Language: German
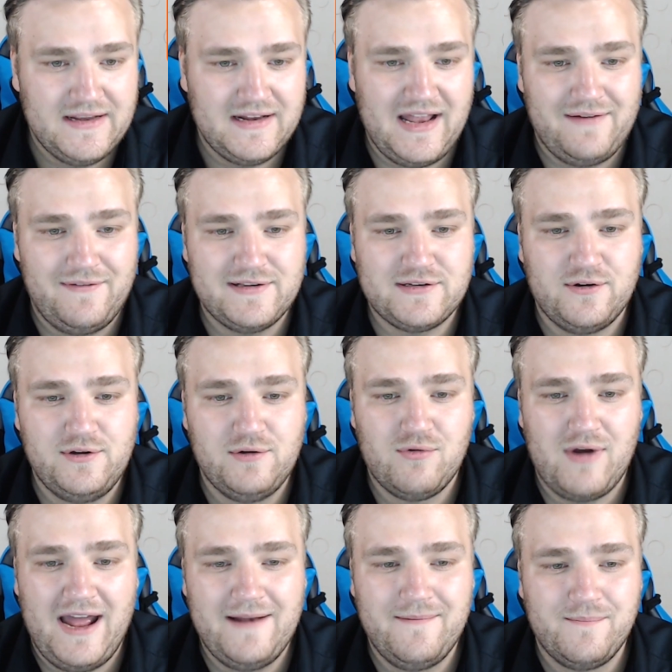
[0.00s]
Klar, was können
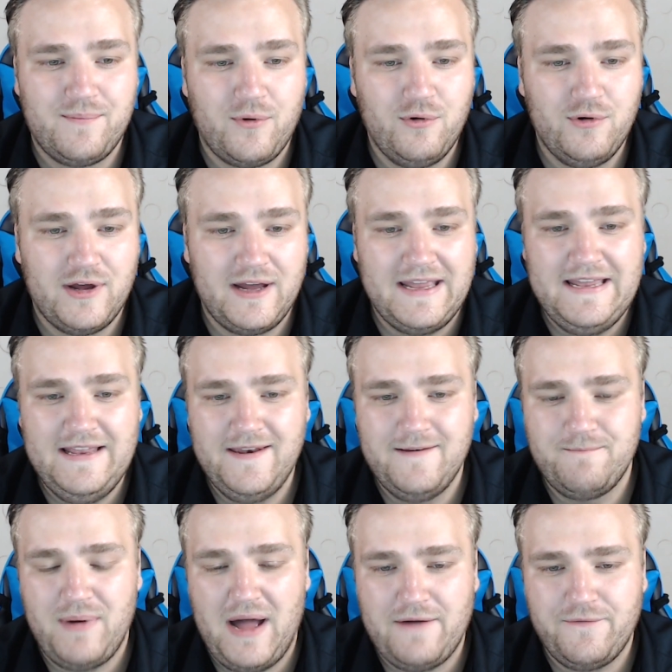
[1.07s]
die Ryan-Brüder
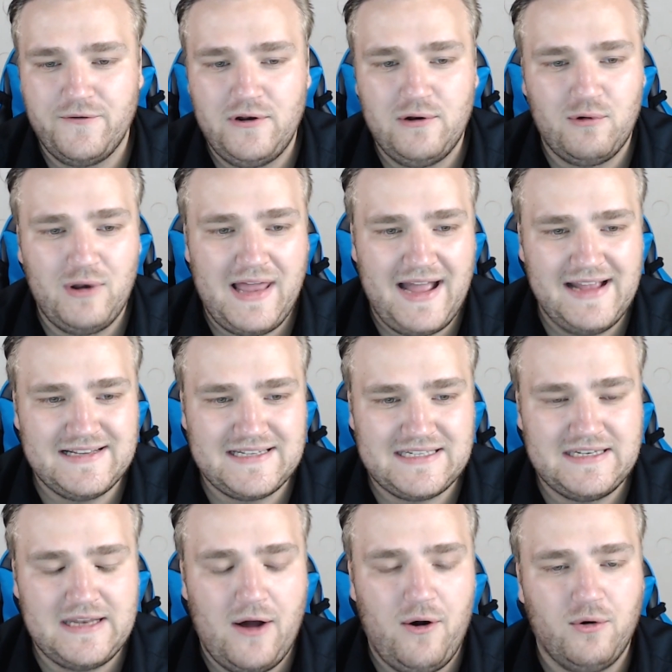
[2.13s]
in Buffalo
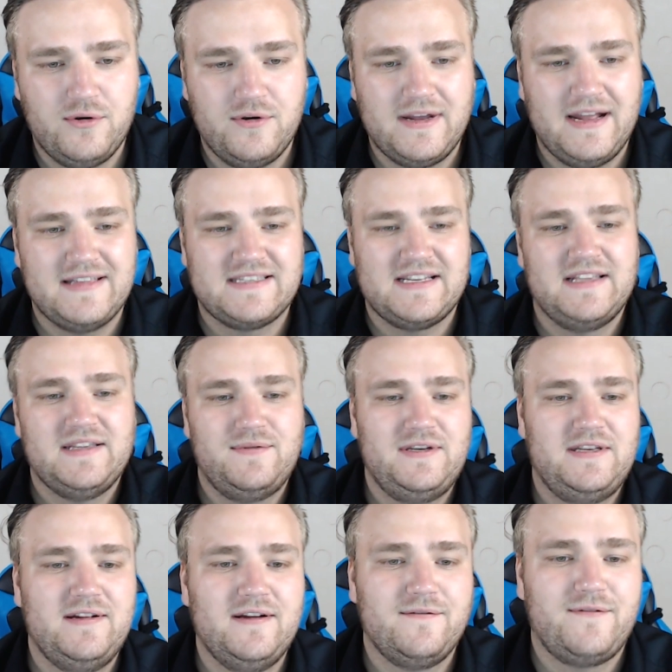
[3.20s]
leisten? Auch eine ganz, ganz
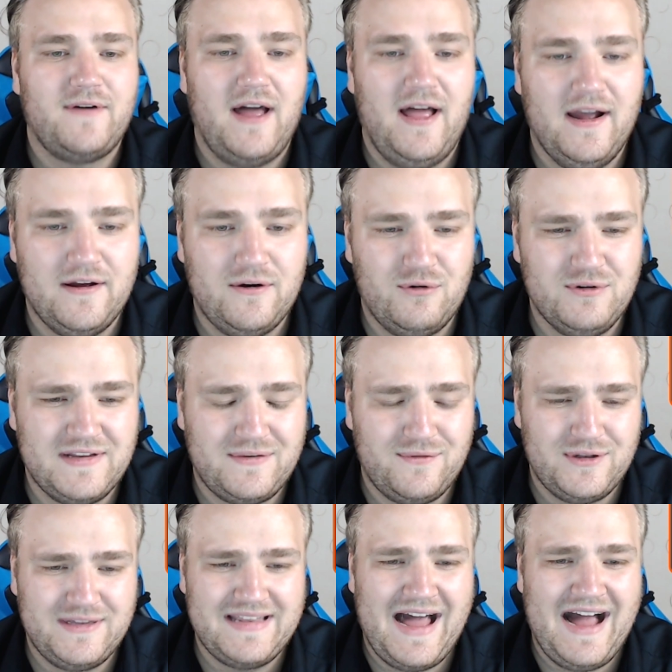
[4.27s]
wichtige Frage. Und
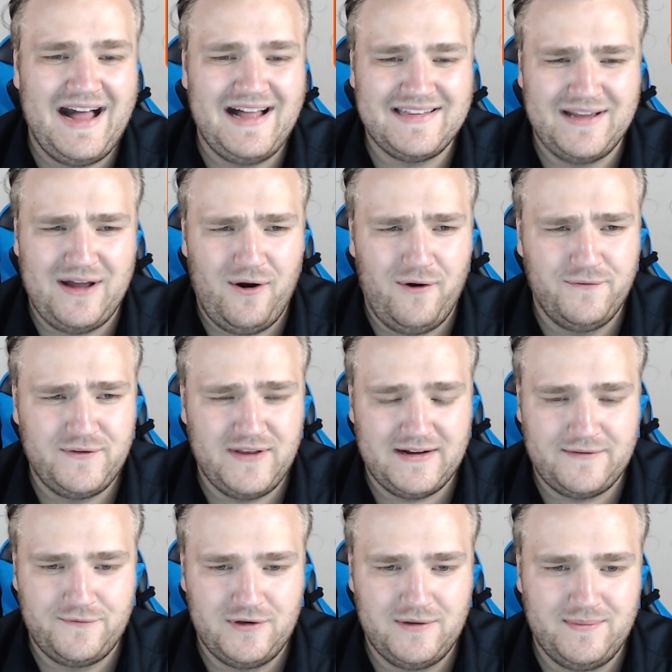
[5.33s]
es wird ein harter
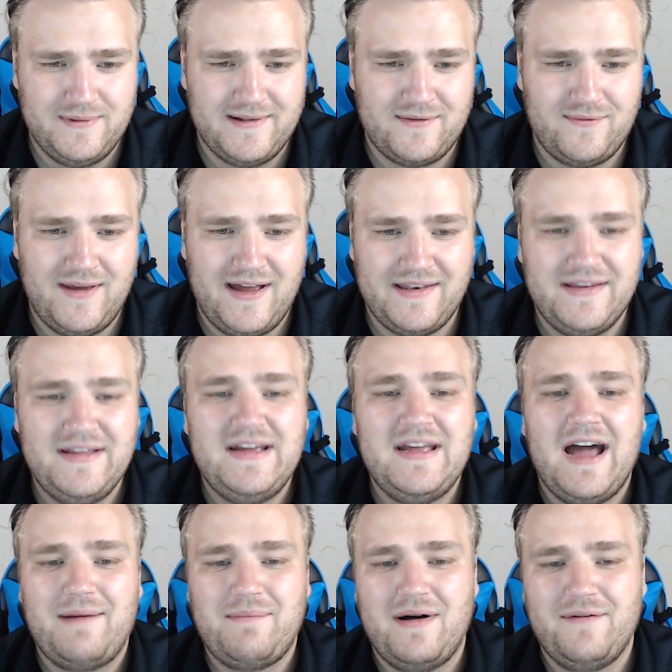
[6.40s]
Auftakt für die Bills werden.
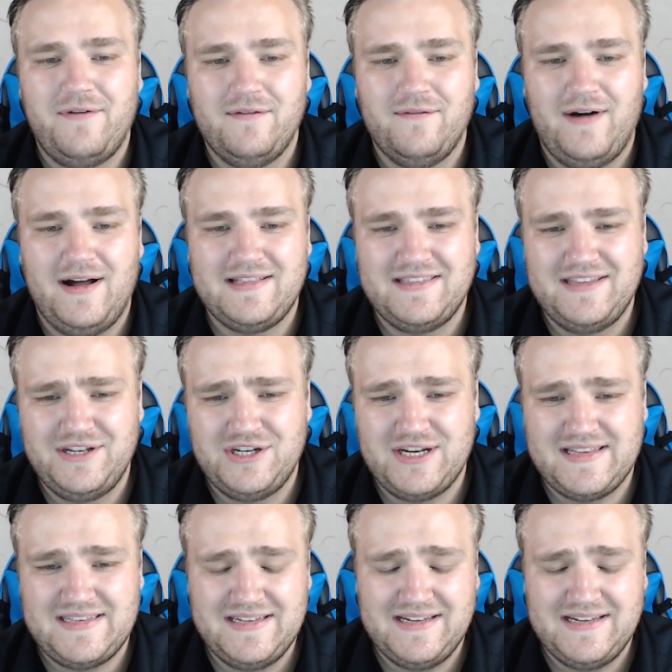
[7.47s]
Am Anfang warten die Jets, die